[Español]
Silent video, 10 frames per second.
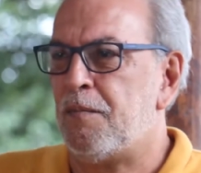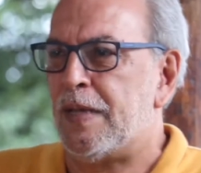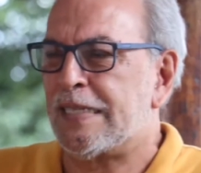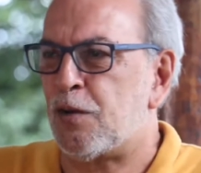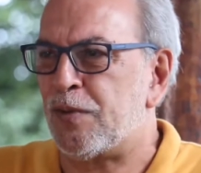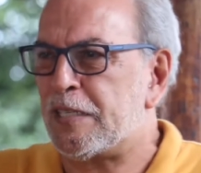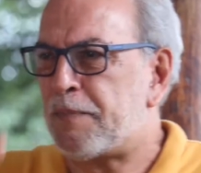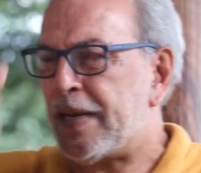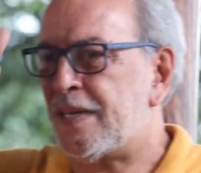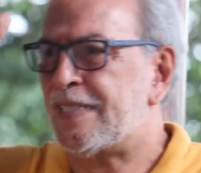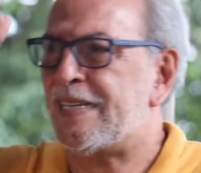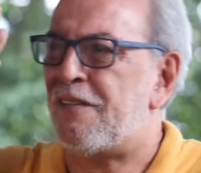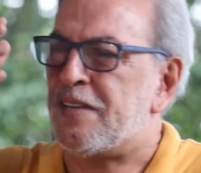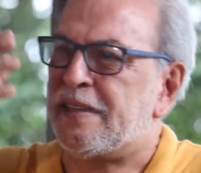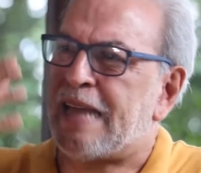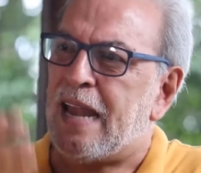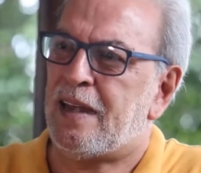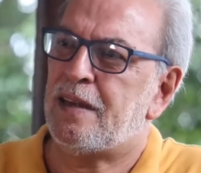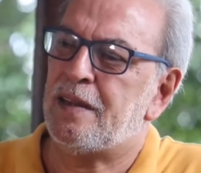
va a ser una experiencia vital.